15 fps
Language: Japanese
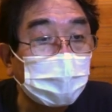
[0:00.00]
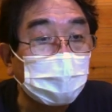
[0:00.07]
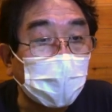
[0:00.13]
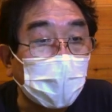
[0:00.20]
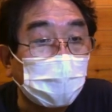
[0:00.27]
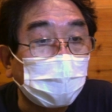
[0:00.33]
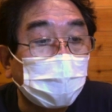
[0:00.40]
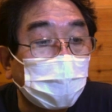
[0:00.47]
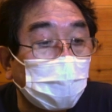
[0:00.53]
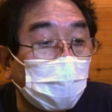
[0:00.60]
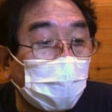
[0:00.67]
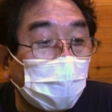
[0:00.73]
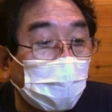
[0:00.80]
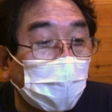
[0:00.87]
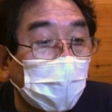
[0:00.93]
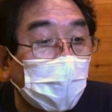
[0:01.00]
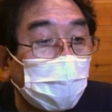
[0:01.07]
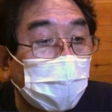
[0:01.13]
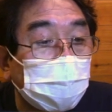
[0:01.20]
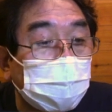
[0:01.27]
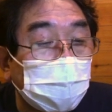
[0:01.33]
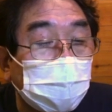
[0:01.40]
ね、これ
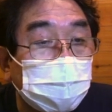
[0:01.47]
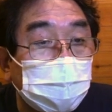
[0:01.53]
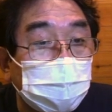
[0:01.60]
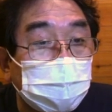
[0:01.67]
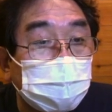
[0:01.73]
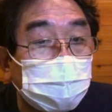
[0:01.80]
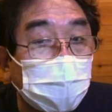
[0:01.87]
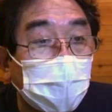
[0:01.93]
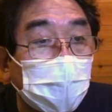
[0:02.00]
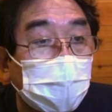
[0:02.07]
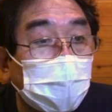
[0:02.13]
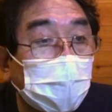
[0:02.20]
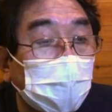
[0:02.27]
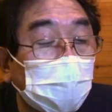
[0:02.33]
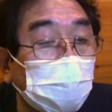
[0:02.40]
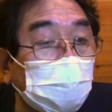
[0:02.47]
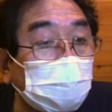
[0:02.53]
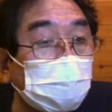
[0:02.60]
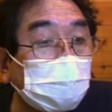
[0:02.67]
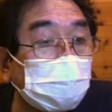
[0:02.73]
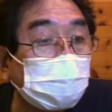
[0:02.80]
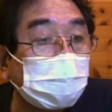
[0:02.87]
はしかしすげえな。
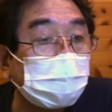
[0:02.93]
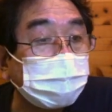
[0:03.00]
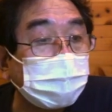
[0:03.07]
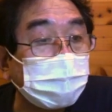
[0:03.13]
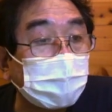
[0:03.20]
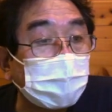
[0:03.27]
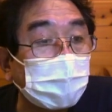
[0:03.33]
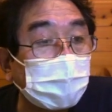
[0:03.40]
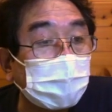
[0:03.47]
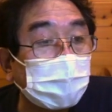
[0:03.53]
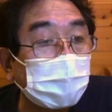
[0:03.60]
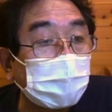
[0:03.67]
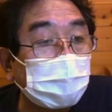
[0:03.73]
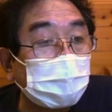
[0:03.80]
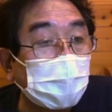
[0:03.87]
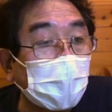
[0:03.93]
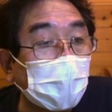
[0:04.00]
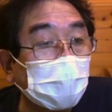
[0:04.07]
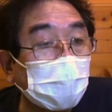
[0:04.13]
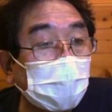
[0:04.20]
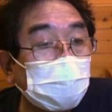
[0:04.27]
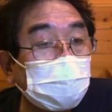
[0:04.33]

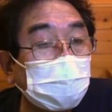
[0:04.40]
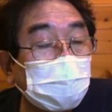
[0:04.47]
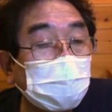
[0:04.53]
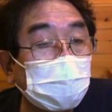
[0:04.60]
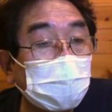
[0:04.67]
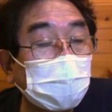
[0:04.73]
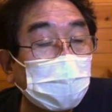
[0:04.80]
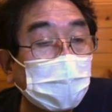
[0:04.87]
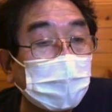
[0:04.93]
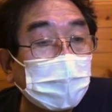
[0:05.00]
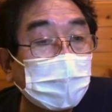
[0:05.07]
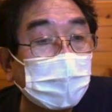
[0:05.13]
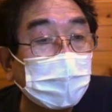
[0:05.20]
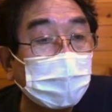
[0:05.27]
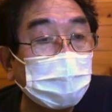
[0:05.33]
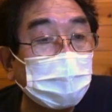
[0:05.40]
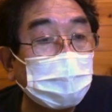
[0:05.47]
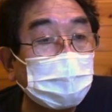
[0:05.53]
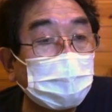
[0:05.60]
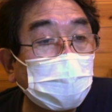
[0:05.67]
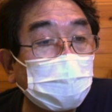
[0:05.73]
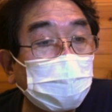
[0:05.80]
7匹。生
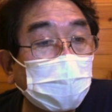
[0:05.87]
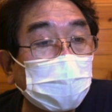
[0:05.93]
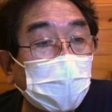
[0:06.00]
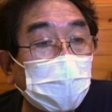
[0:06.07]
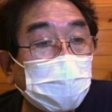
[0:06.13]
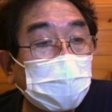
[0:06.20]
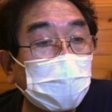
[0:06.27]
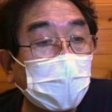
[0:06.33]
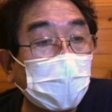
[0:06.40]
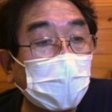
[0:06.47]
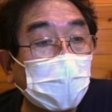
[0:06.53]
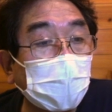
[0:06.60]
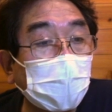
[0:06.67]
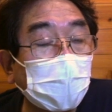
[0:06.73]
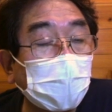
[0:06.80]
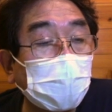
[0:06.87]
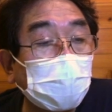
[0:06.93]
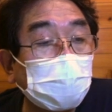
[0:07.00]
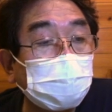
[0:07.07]
きてんのが7匹だからな。